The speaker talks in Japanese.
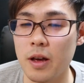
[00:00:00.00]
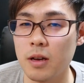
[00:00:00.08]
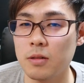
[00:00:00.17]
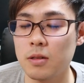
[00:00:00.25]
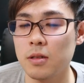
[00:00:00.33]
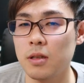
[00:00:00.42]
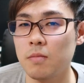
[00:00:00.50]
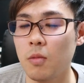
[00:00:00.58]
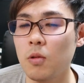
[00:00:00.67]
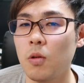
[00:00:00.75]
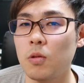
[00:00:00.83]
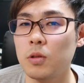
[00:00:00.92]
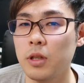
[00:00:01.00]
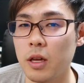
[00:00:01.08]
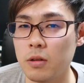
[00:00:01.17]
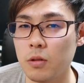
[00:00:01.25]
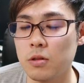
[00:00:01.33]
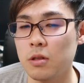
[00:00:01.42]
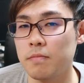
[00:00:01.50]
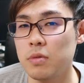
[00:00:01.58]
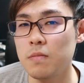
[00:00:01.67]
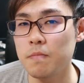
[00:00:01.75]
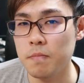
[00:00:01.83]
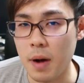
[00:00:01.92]
えー、普通に物を売っていく、要するに
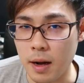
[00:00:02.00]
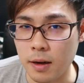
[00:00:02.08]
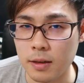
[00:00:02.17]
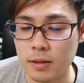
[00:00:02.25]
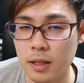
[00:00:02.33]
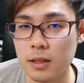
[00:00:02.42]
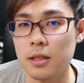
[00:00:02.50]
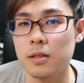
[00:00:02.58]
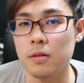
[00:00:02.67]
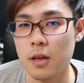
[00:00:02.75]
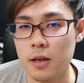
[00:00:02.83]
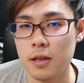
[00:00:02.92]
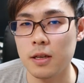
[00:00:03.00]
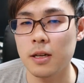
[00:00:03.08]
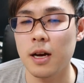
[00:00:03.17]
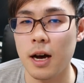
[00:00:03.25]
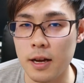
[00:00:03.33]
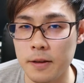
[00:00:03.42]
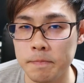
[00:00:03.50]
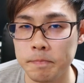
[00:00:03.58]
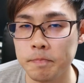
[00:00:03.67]
物販なんですよね。はい。